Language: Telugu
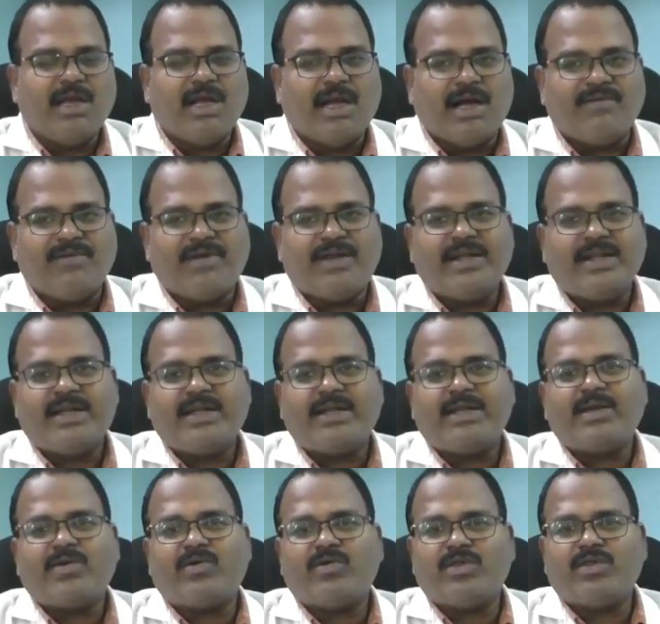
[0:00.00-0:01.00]
అవేంటంటే
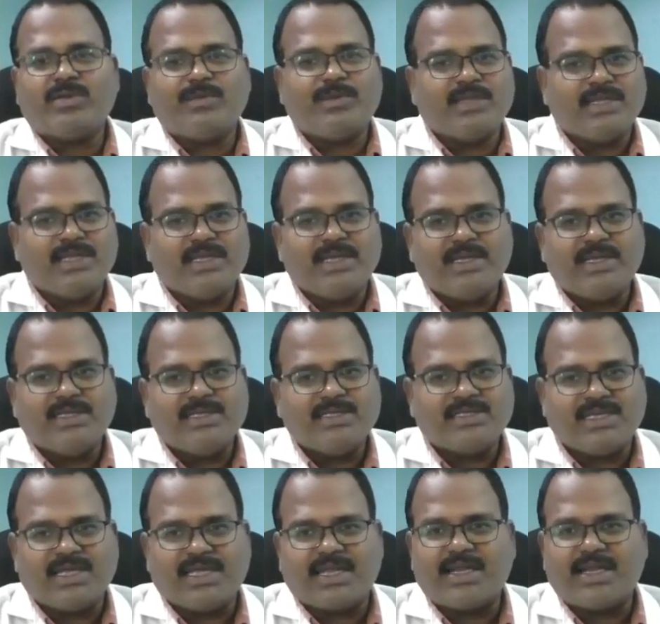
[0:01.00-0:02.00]
కొంతమంది
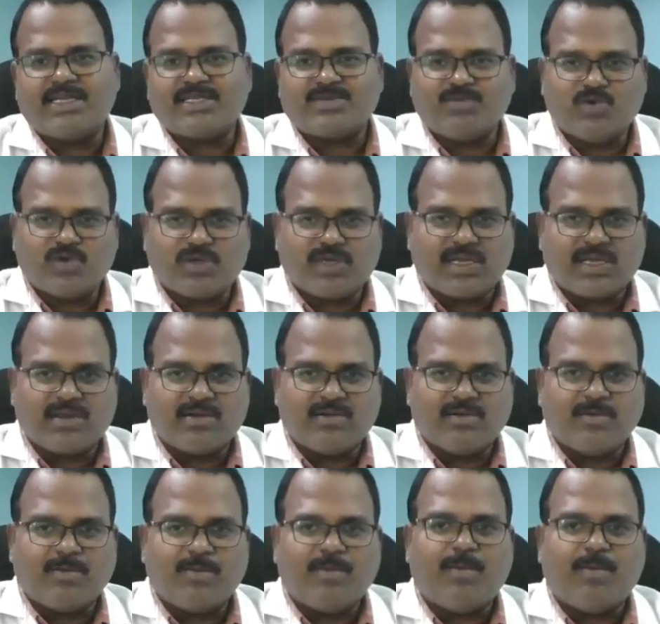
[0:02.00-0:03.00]
సిగరెట్ స్మోకింగ్
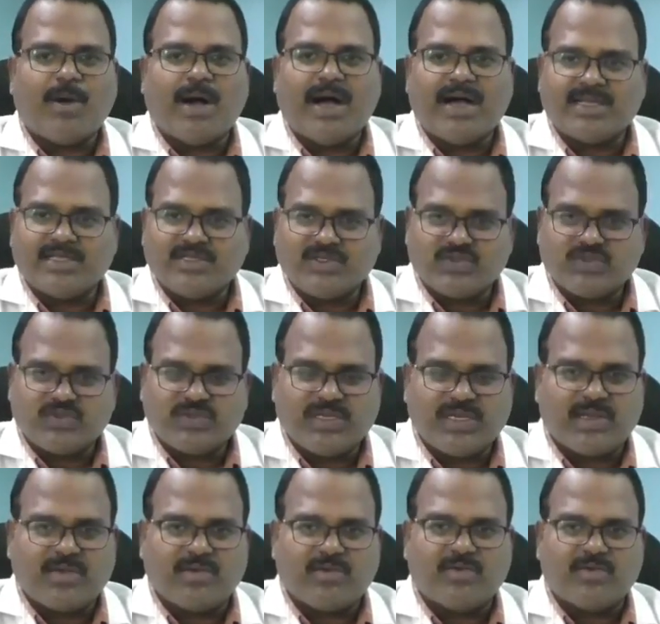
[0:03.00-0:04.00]
పాన్
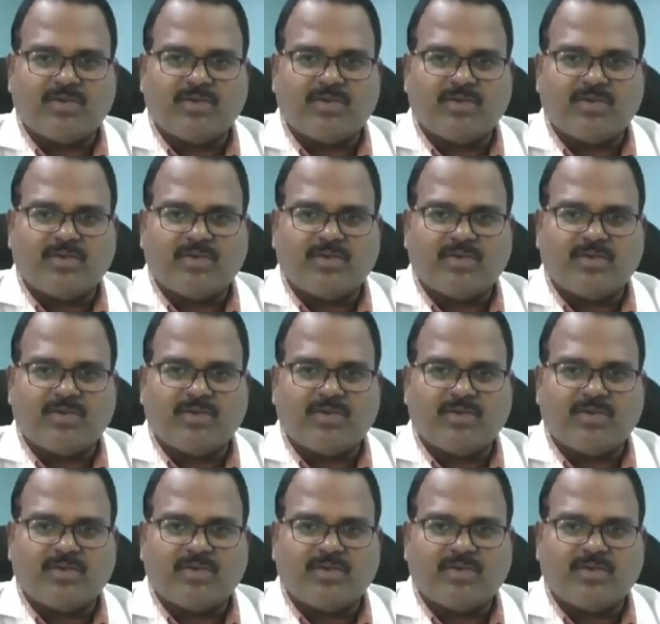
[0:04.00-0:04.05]
చూయింగ్